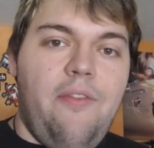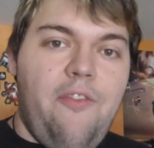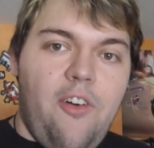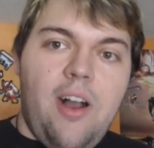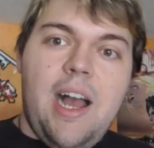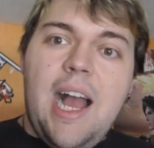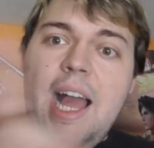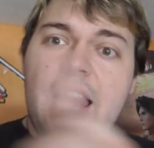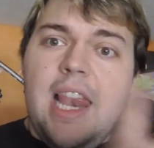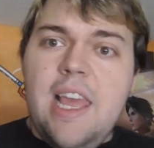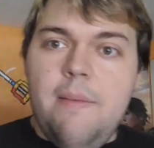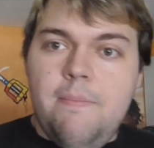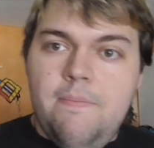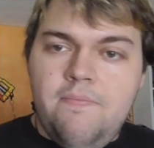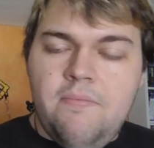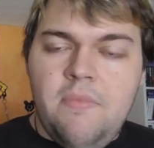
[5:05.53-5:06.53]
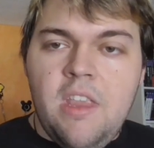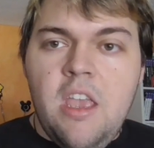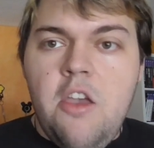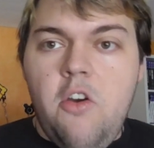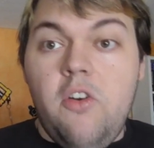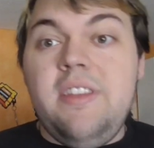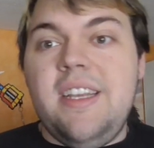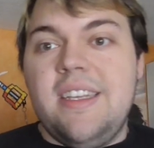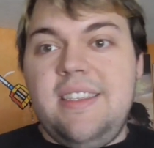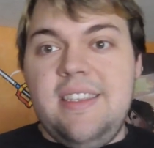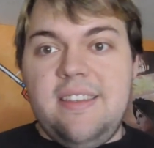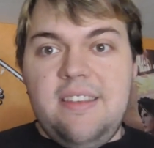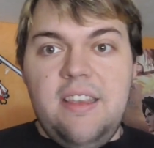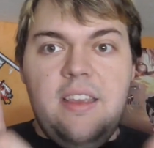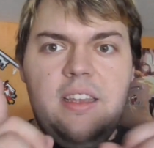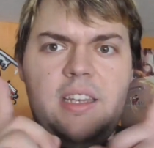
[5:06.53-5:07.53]
Vor allem, und das
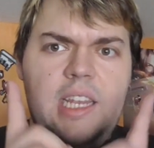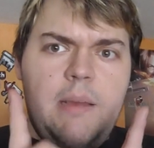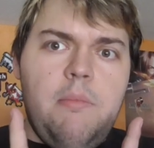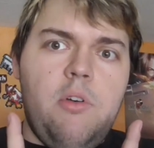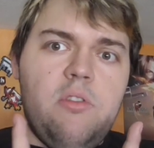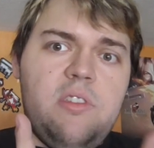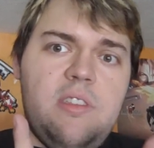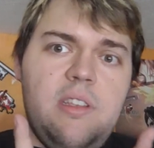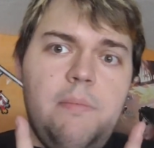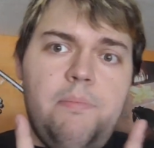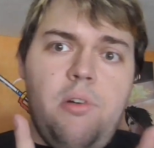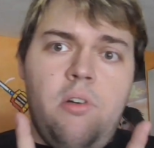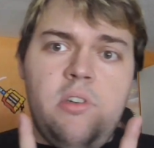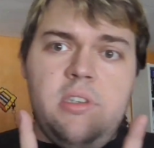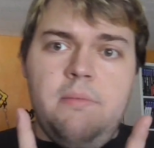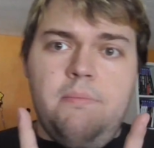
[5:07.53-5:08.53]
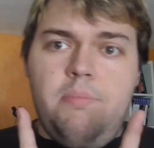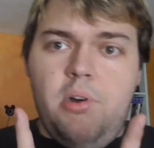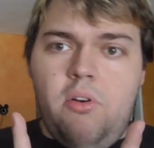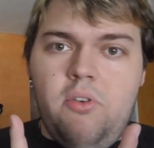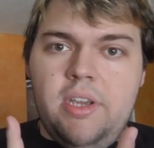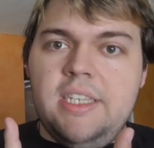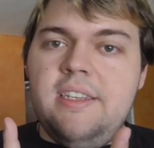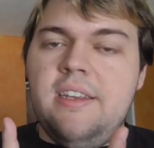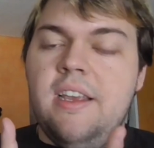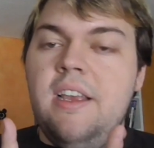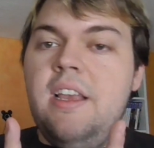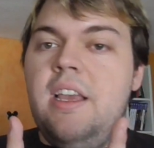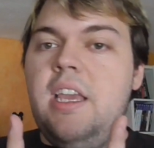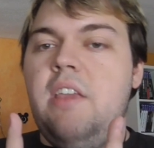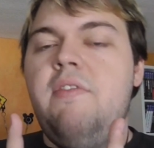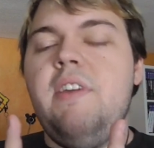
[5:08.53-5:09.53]
ist äh, der most important point,
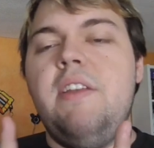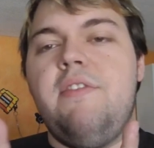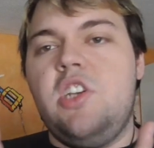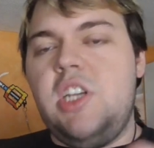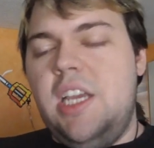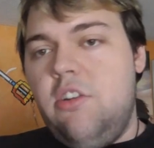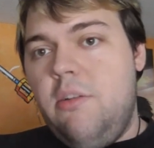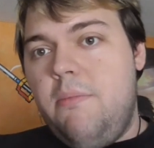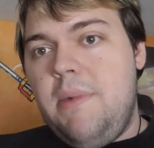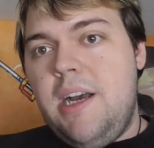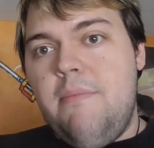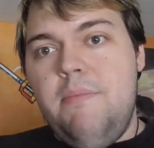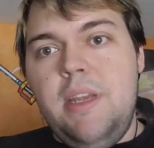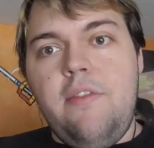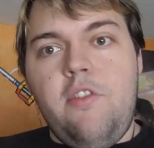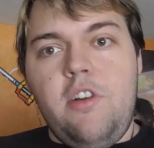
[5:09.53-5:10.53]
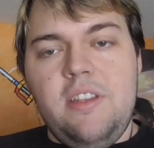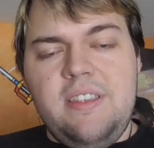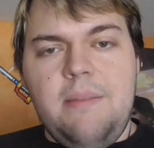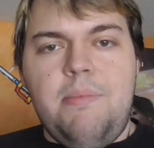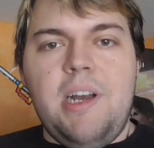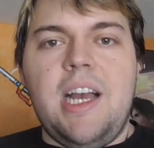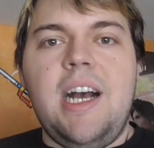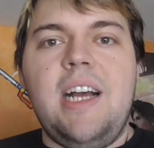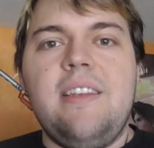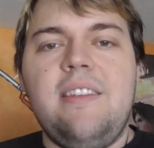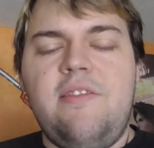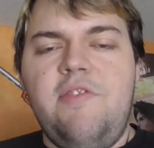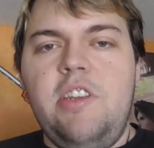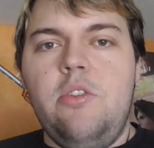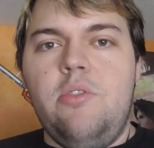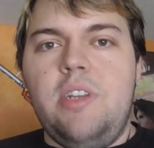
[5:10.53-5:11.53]
ich werde wahrscheinlich nochmal am Mittwoch ein
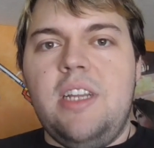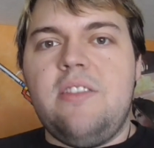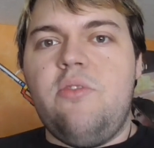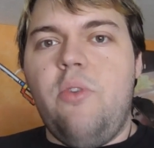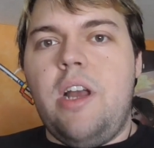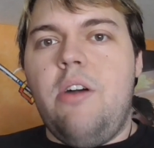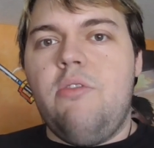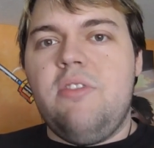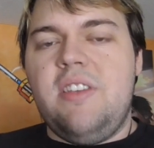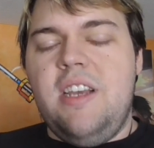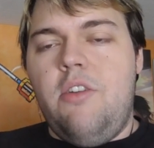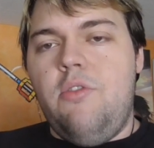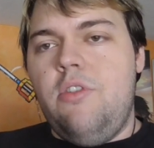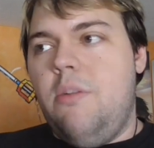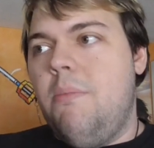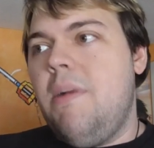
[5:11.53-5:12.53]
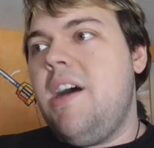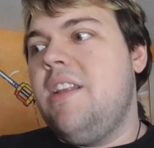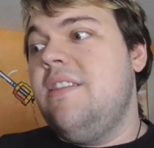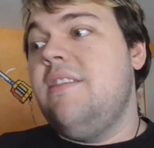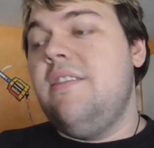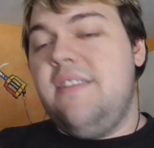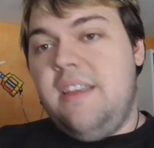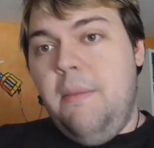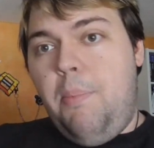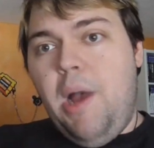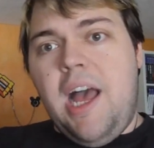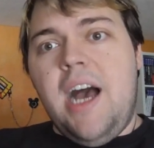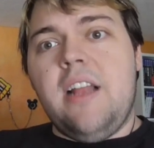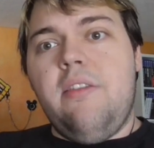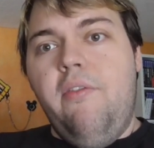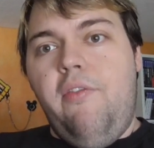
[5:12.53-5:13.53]
separates Video dazu raushauen, nochmal einen
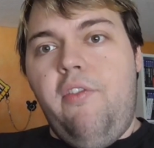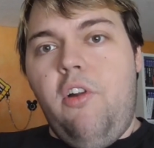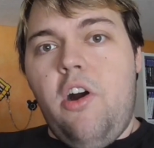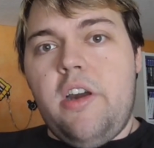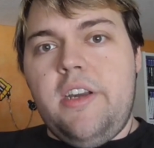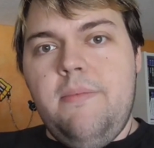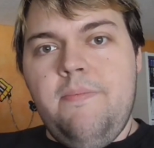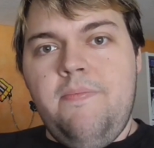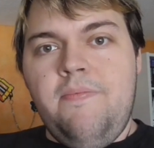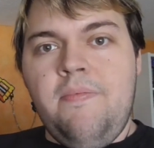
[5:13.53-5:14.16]
separaten Vlog.